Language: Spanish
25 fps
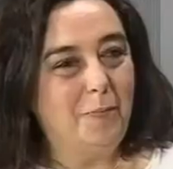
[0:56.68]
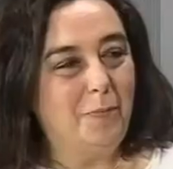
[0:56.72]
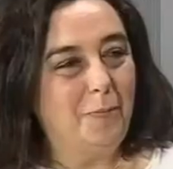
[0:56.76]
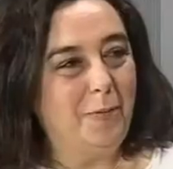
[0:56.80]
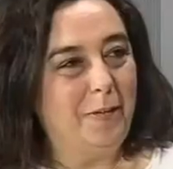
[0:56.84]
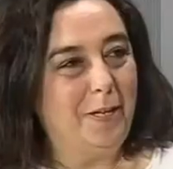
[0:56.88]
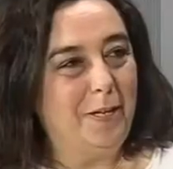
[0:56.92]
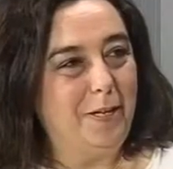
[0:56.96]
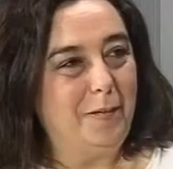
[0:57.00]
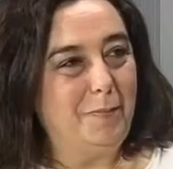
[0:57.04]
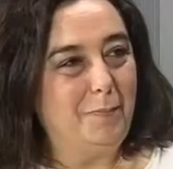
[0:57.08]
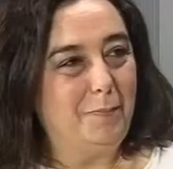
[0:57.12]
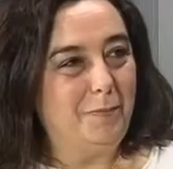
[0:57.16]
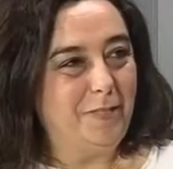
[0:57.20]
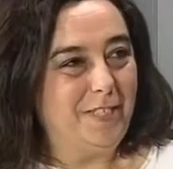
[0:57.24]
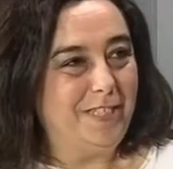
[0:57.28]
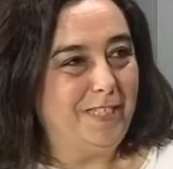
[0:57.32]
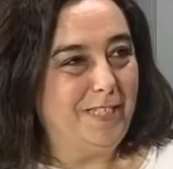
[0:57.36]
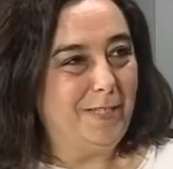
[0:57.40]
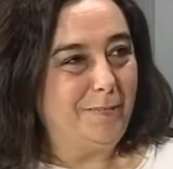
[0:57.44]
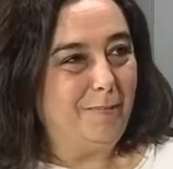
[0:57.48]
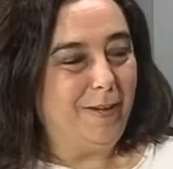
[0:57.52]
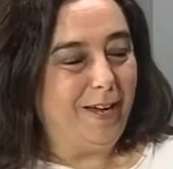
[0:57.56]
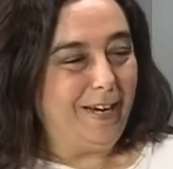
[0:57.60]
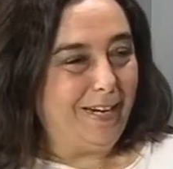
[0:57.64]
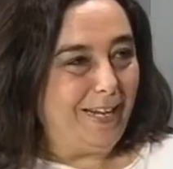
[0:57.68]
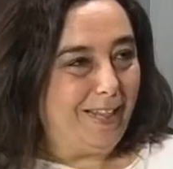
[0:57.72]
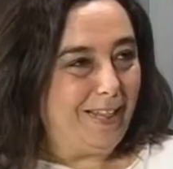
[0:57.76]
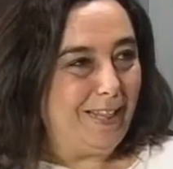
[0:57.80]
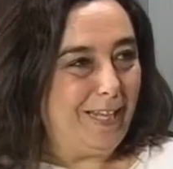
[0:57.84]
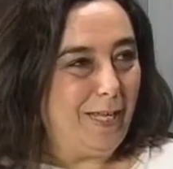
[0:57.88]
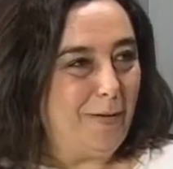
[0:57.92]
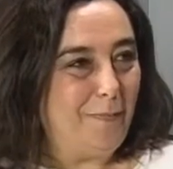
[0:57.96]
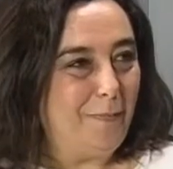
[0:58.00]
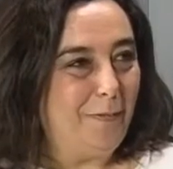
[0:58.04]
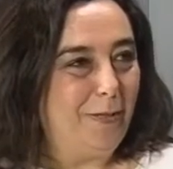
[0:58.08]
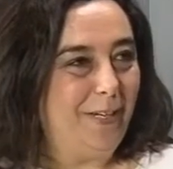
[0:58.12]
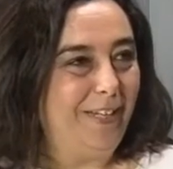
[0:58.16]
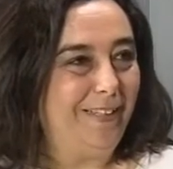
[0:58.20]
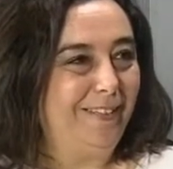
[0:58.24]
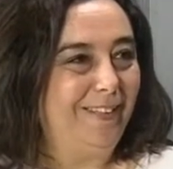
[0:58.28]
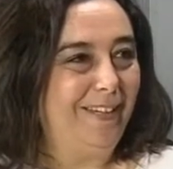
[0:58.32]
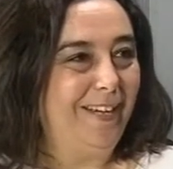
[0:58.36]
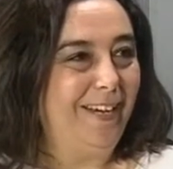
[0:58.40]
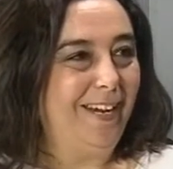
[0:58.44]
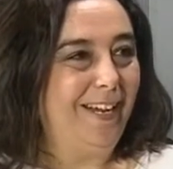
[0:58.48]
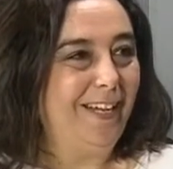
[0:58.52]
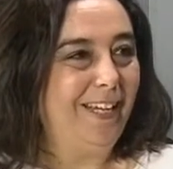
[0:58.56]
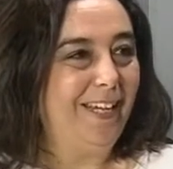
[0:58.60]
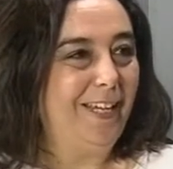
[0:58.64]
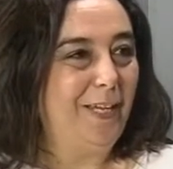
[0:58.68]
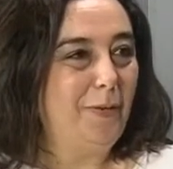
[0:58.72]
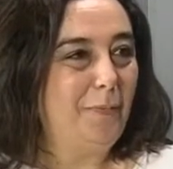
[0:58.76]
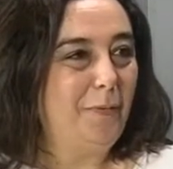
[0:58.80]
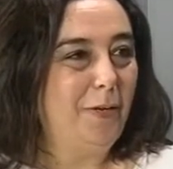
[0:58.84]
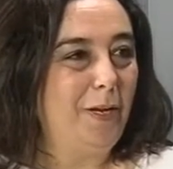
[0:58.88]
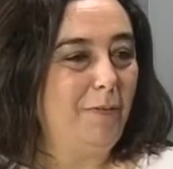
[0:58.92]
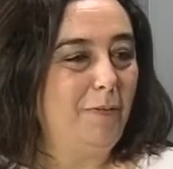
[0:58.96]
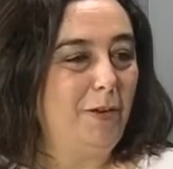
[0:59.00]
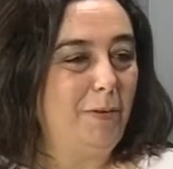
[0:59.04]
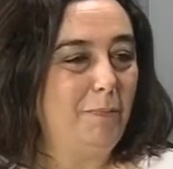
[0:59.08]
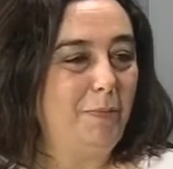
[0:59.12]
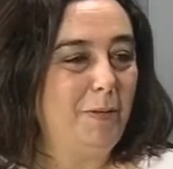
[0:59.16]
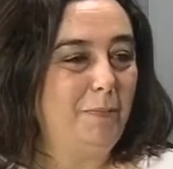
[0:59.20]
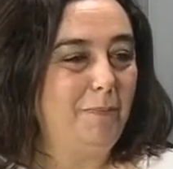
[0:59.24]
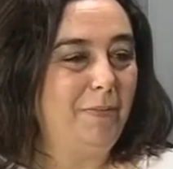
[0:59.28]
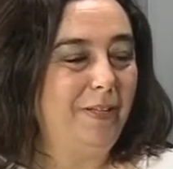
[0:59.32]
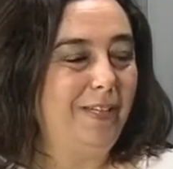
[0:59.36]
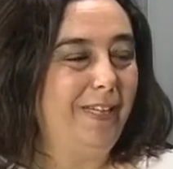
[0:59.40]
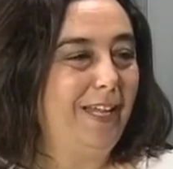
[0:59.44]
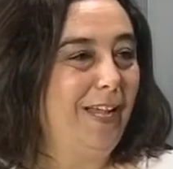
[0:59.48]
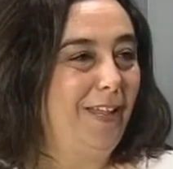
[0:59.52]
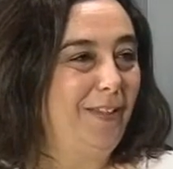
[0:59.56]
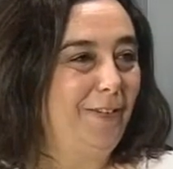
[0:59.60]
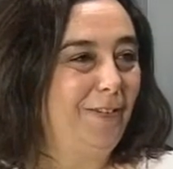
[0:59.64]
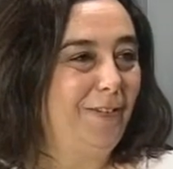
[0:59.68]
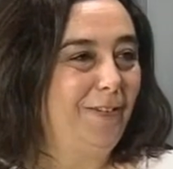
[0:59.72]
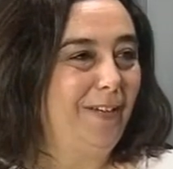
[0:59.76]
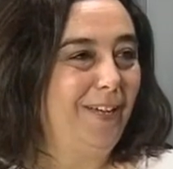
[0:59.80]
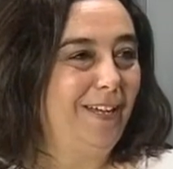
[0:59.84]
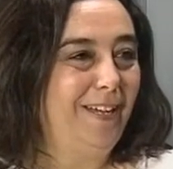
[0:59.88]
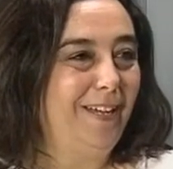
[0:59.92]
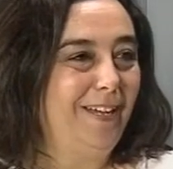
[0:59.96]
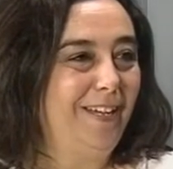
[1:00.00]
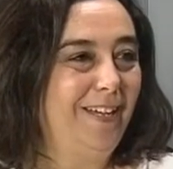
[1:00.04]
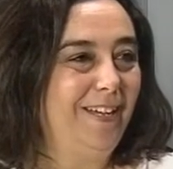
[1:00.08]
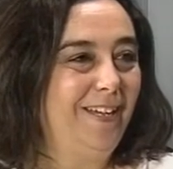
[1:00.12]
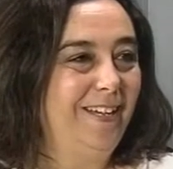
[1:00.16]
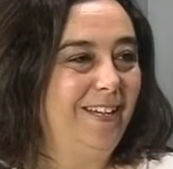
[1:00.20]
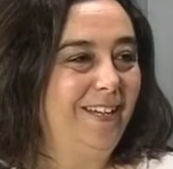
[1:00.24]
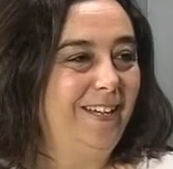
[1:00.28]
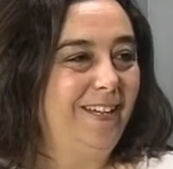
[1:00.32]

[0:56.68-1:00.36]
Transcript: Pues muchísimas gracias por estar aquí, ...y por haberme invitado a